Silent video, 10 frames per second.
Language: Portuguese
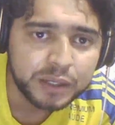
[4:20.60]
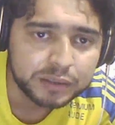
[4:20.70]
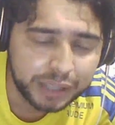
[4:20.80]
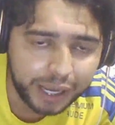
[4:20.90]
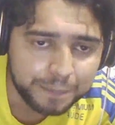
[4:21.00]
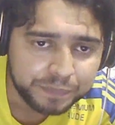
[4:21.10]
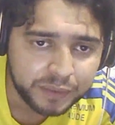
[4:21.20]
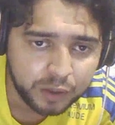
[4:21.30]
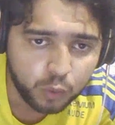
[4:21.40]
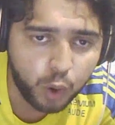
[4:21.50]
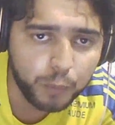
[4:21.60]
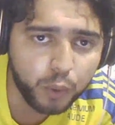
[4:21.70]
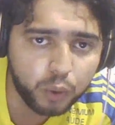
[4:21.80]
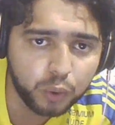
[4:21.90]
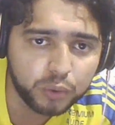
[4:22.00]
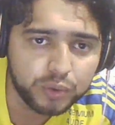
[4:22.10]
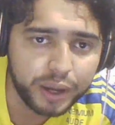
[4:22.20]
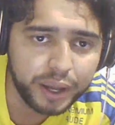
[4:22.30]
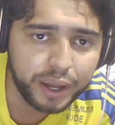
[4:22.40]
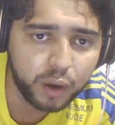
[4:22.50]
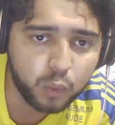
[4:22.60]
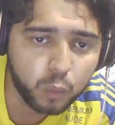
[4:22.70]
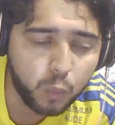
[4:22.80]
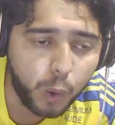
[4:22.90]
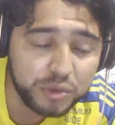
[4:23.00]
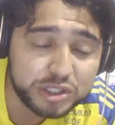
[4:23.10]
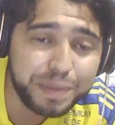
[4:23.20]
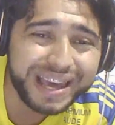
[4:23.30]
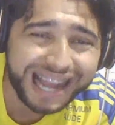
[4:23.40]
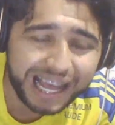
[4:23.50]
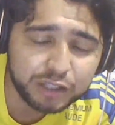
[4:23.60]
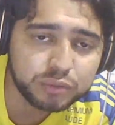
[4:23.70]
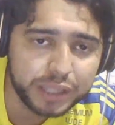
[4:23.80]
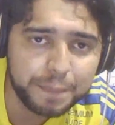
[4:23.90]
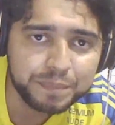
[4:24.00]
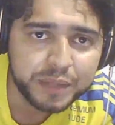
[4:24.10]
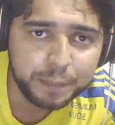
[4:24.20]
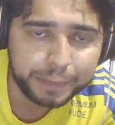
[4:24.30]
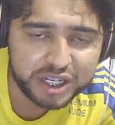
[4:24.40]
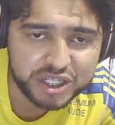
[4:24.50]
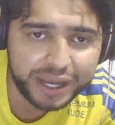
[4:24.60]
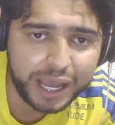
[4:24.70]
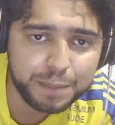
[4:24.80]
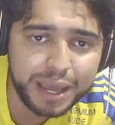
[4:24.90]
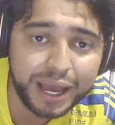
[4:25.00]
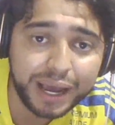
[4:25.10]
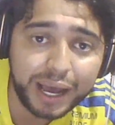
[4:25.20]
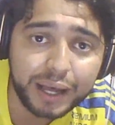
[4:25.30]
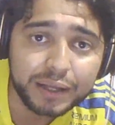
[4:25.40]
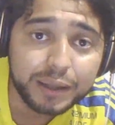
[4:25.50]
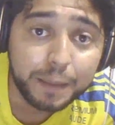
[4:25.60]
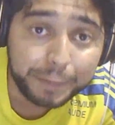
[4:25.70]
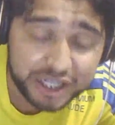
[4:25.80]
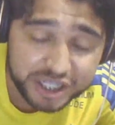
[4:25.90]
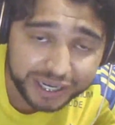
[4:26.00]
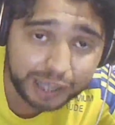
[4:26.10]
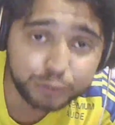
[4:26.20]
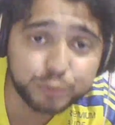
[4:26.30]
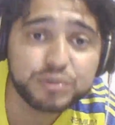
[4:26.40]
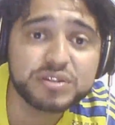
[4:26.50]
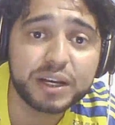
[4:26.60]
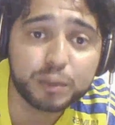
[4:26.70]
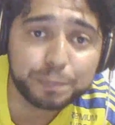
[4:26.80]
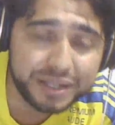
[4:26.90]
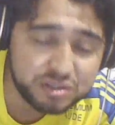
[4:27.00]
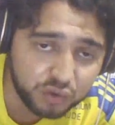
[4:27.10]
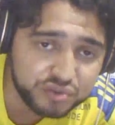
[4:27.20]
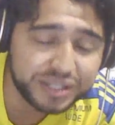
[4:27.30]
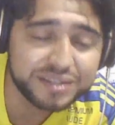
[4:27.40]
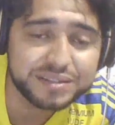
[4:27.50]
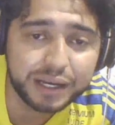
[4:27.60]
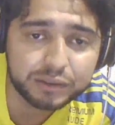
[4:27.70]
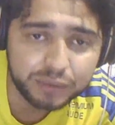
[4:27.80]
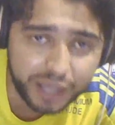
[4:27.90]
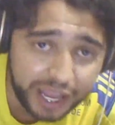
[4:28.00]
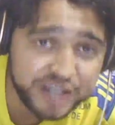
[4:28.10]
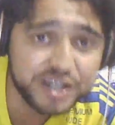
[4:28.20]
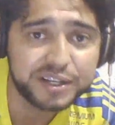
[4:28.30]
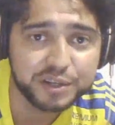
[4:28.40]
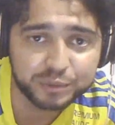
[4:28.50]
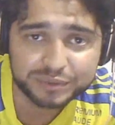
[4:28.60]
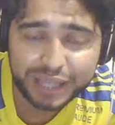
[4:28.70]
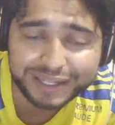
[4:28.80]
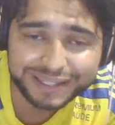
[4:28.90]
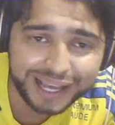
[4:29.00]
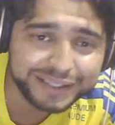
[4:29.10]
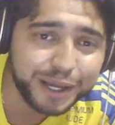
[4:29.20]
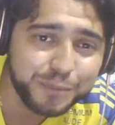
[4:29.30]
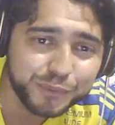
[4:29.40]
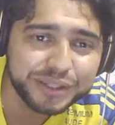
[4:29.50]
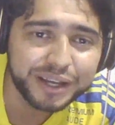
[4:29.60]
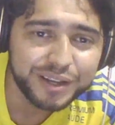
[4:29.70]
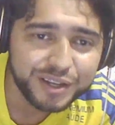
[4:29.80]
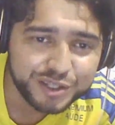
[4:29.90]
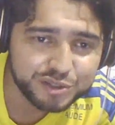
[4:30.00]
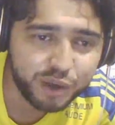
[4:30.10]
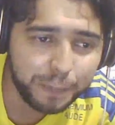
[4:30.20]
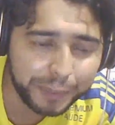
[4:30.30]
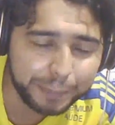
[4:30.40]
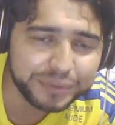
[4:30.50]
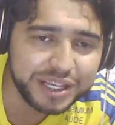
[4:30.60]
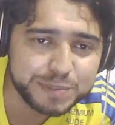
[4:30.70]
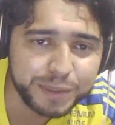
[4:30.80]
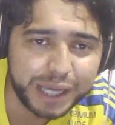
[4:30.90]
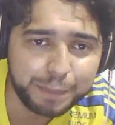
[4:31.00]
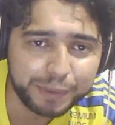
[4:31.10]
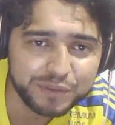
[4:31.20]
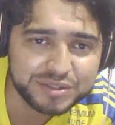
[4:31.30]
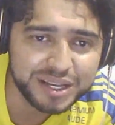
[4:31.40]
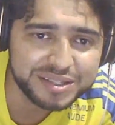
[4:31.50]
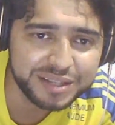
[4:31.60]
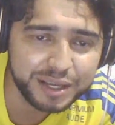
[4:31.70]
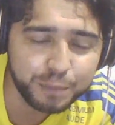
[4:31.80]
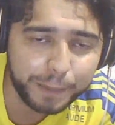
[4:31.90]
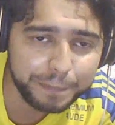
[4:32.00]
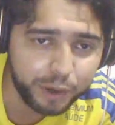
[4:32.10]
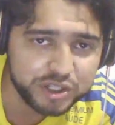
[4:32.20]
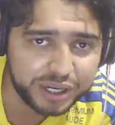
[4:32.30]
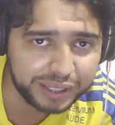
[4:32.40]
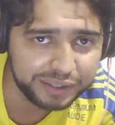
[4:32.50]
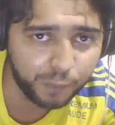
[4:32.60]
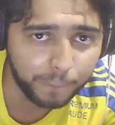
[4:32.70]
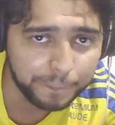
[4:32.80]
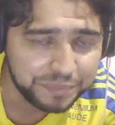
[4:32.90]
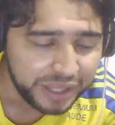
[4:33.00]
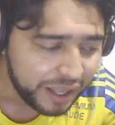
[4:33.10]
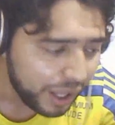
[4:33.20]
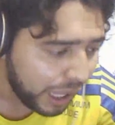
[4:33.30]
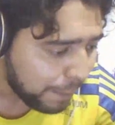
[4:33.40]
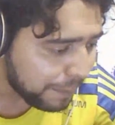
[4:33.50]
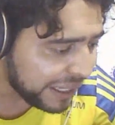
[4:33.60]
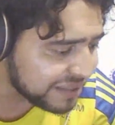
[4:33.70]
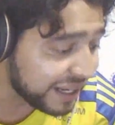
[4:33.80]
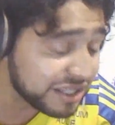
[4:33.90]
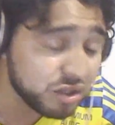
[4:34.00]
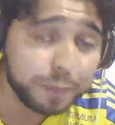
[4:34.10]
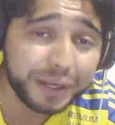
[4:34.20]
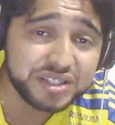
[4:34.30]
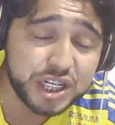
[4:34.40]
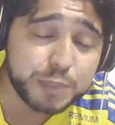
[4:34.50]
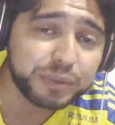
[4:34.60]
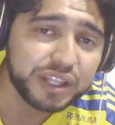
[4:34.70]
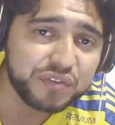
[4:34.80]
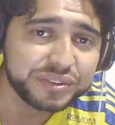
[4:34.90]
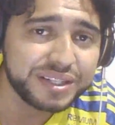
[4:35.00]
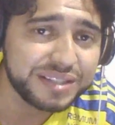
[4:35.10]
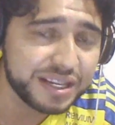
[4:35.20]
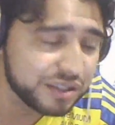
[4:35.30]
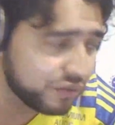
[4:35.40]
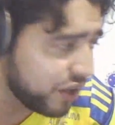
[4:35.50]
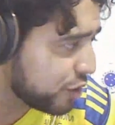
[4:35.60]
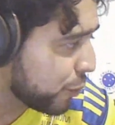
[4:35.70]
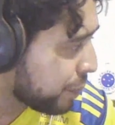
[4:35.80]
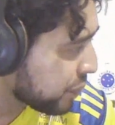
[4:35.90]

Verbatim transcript: tá? Como, é, como esperado, né? Para chegar em BH, para chegar no Cruzeiro, para ser oficializado em janeiro, tá? Nada muda, só para poder explicar para vocês aí o papel de cada um. Beleza, nação? E para a gente poder finalizar esse vídeo,